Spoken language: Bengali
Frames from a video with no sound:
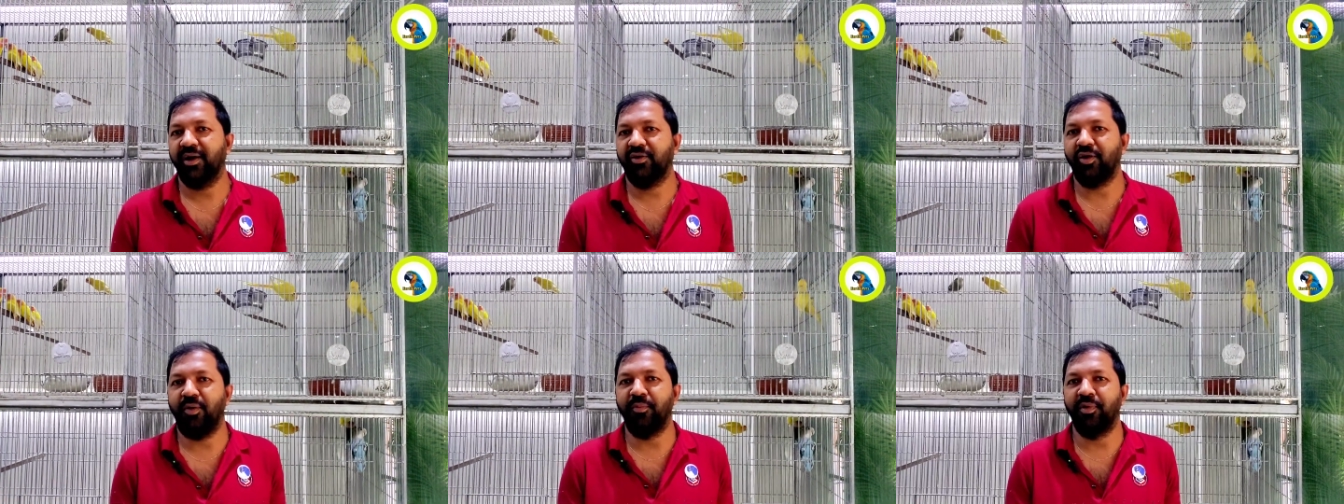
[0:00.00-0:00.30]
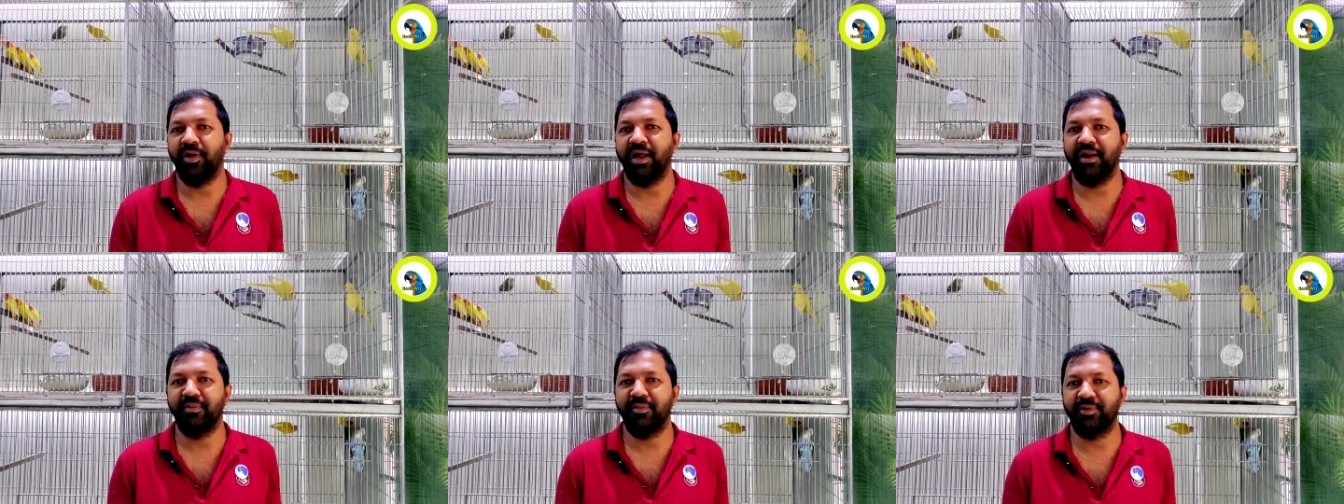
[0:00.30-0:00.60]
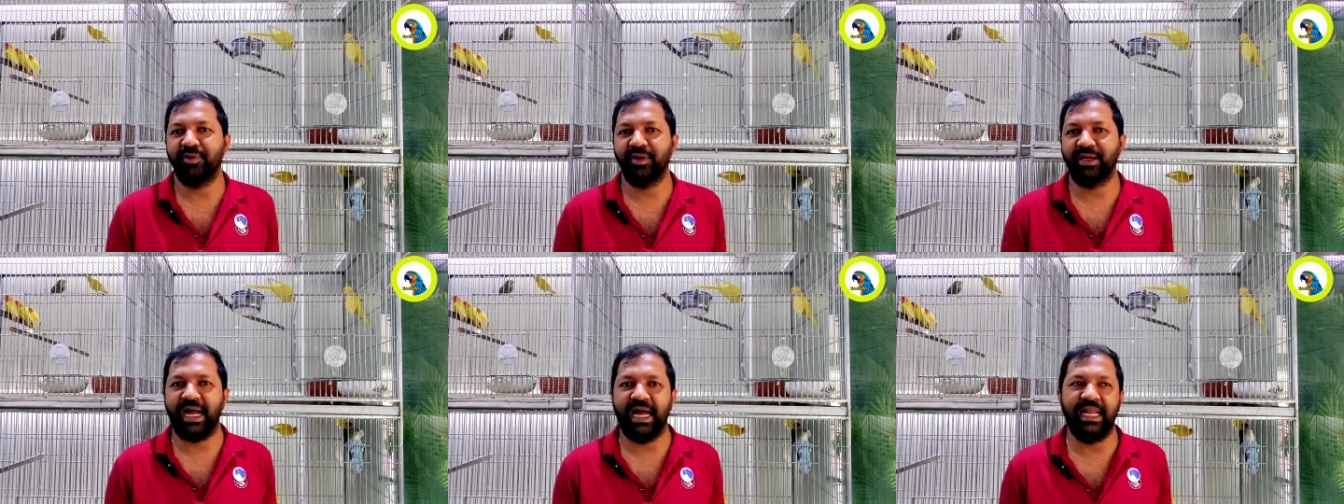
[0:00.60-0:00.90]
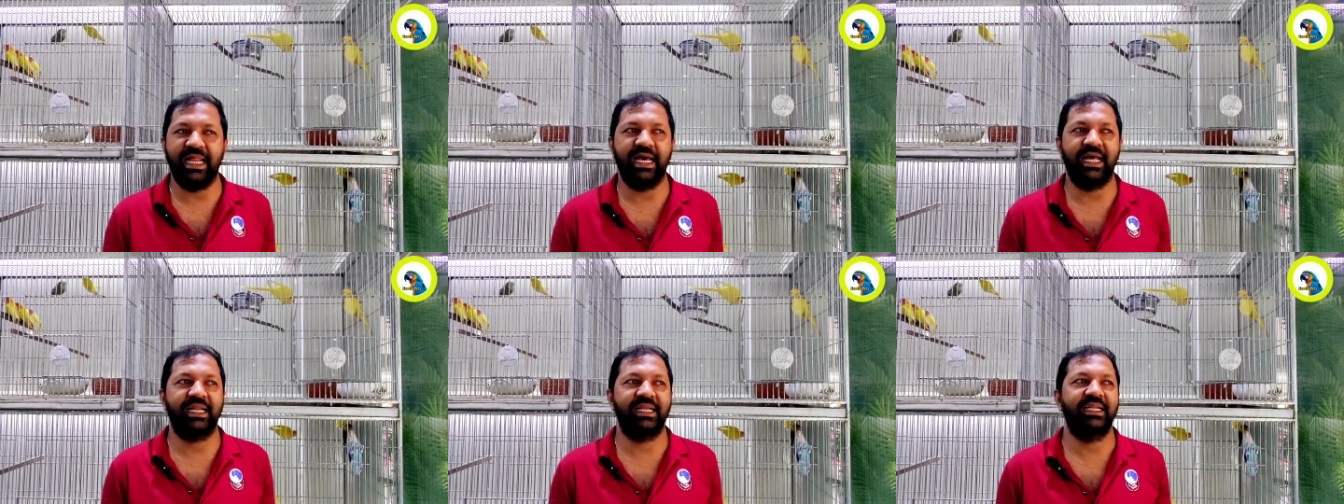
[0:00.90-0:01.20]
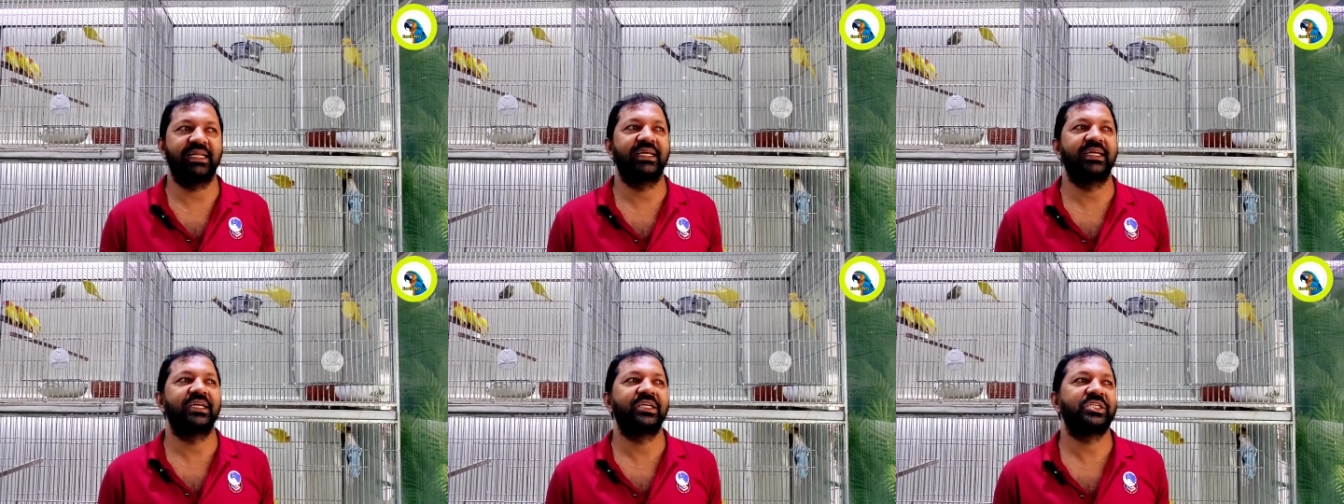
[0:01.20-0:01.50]
কমলার মতো কালার
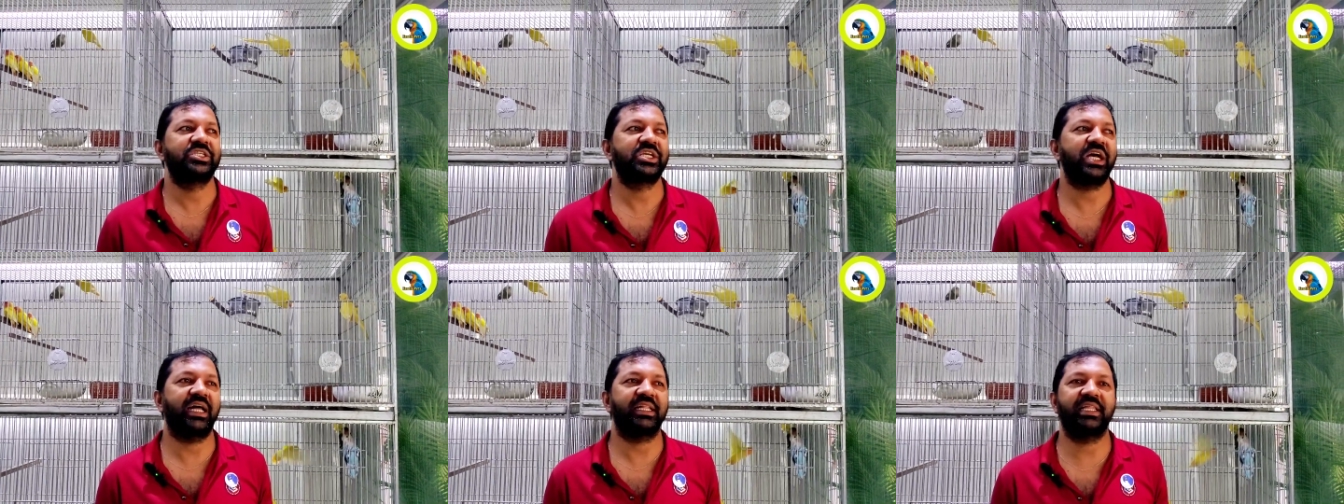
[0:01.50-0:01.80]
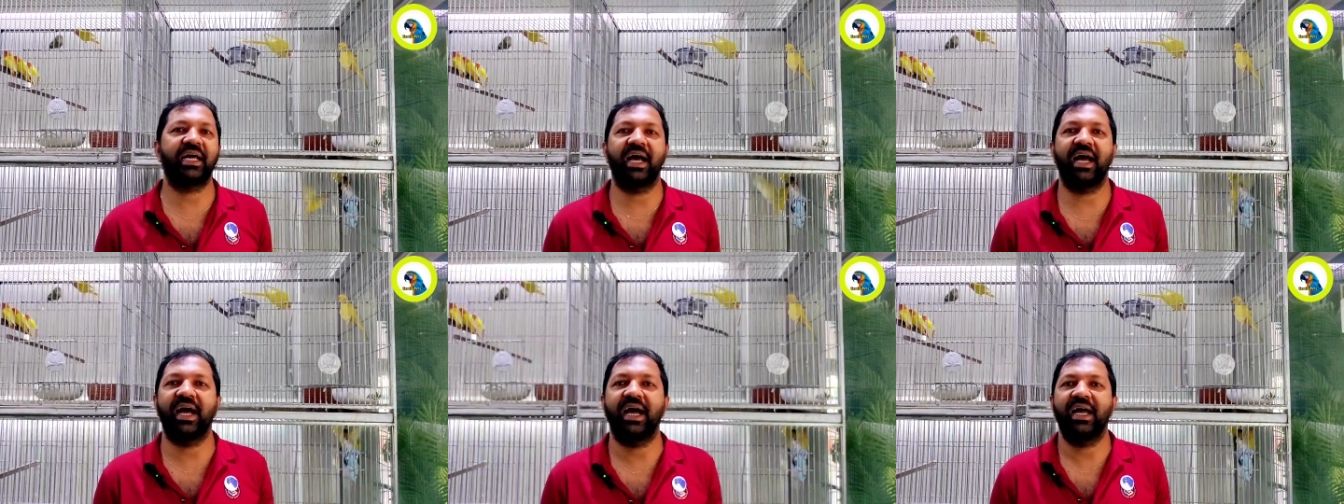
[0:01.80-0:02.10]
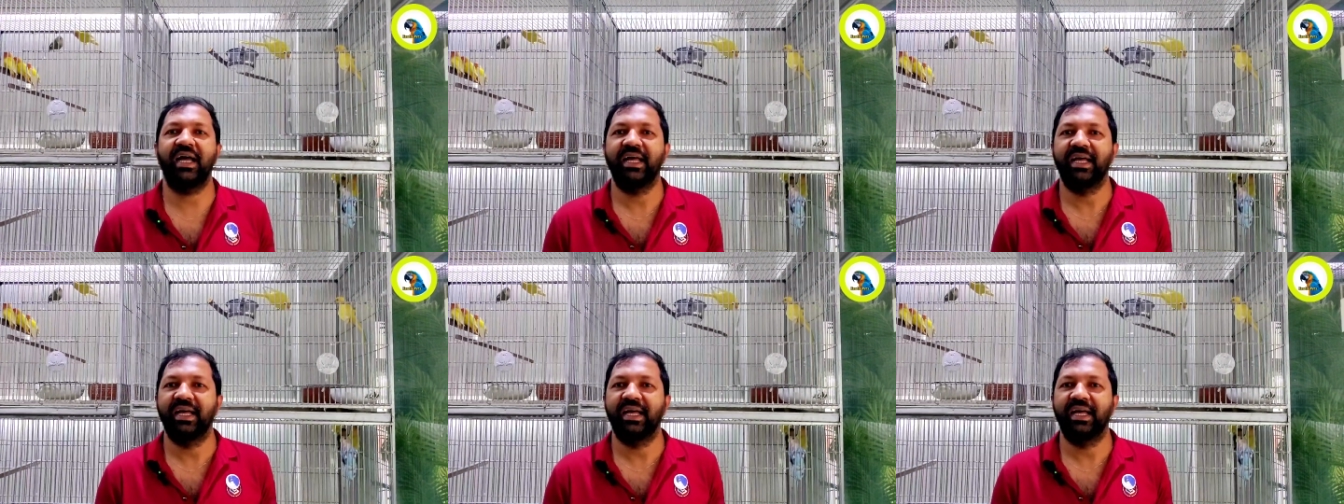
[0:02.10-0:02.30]
সাদা